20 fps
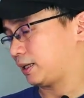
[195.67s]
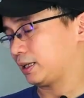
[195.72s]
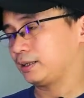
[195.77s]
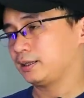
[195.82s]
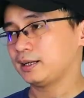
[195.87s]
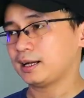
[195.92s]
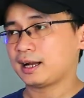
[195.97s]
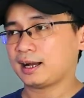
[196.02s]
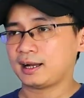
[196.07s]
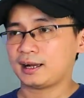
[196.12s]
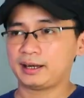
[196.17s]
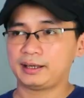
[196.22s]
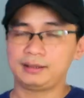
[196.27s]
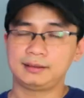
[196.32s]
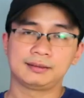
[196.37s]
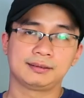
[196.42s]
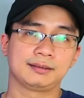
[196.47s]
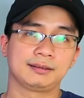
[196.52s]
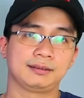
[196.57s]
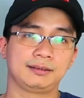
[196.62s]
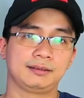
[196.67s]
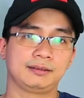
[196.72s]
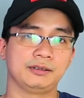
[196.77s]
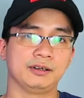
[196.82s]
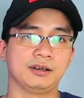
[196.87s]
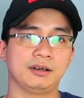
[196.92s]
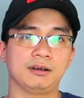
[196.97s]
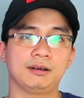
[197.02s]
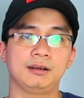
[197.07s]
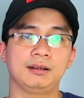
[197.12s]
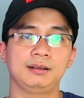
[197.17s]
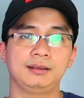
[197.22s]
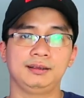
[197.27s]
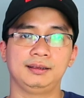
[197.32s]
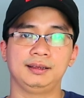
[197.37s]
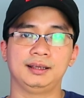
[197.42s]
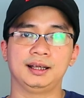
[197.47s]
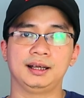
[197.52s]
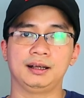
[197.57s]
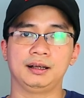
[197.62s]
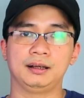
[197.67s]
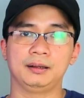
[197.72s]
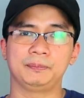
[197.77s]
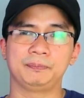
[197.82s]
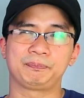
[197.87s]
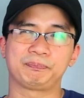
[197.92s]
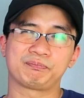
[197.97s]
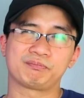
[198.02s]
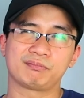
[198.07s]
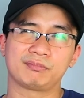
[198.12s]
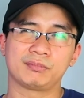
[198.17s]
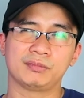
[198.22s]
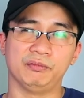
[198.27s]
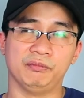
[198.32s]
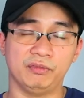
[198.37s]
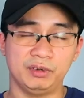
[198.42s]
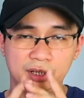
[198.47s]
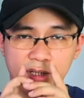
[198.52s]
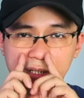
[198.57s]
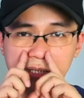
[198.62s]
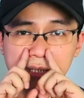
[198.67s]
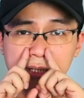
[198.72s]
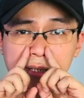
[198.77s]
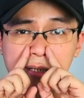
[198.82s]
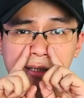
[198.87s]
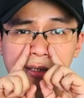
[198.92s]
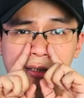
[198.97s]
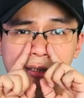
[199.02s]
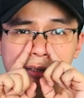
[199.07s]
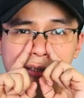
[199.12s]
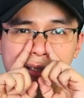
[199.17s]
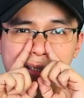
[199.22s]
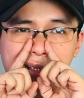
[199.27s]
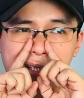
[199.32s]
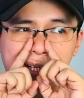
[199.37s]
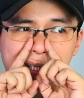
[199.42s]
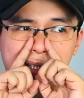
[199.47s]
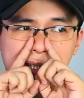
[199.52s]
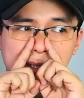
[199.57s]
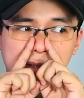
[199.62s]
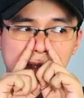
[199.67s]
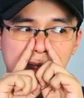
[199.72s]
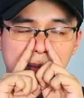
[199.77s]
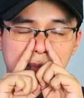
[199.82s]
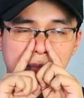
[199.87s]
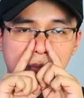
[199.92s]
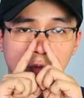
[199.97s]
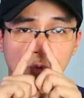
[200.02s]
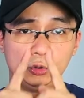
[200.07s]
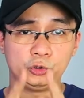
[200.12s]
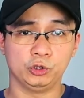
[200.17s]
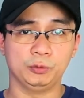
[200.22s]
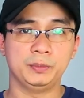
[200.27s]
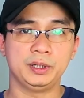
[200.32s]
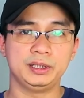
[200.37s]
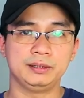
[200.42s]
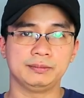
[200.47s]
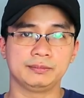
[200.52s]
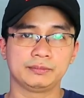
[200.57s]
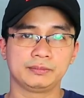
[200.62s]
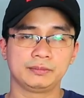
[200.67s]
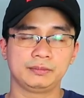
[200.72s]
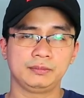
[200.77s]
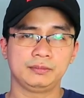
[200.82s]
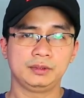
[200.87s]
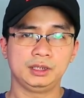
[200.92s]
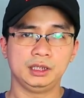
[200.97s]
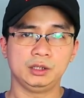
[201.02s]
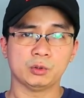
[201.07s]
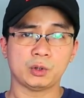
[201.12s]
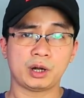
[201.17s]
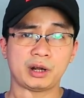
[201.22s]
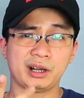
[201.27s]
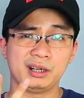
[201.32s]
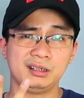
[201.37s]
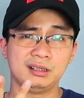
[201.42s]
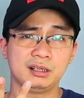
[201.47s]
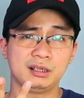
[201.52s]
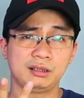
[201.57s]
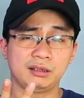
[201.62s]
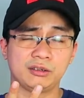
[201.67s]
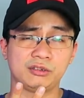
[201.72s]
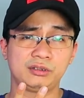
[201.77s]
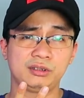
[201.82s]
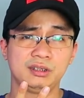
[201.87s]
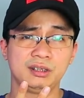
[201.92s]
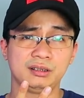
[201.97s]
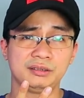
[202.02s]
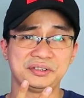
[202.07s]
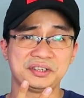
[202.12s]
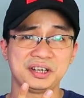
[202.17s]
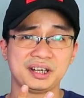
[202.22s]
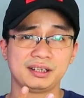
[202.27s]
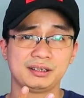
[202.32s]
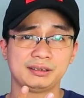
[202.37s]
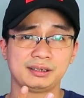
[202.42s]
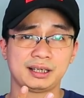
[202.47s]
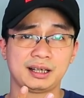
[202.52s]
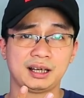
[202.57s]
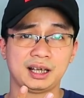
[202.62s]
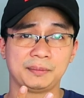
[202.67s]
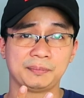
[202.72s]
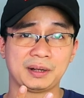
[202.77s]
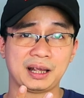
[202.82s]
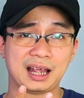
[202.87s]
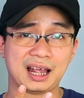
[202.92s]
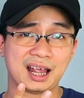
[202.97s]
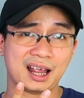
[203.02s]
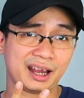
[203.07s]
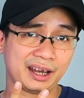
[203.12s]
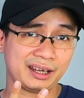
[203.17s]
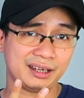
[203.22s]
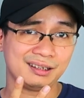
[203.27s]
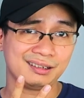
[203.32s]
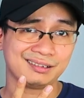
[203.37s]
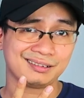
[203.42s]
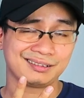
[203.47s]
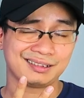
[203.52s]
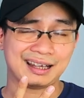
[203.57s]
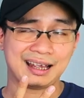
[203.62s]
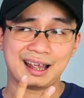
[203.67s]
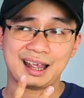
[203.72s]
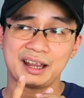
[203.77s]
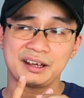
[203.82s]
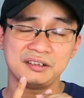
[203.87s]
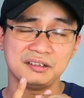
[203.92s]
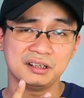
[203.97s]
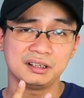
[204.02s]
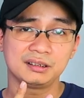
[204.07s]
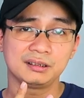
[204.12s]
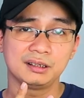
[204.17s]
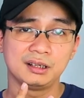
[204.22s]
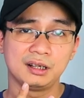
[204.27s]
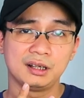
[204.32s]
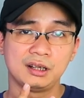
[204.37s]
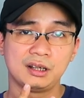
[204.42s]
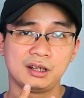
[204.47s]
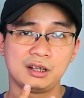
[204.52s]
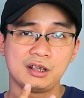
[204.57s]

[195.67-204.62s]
và cái thứ hai đó là với cái kinh nghiệm mùi của mình thì hoa hải hương nó thường chia ra làm hai hai hướng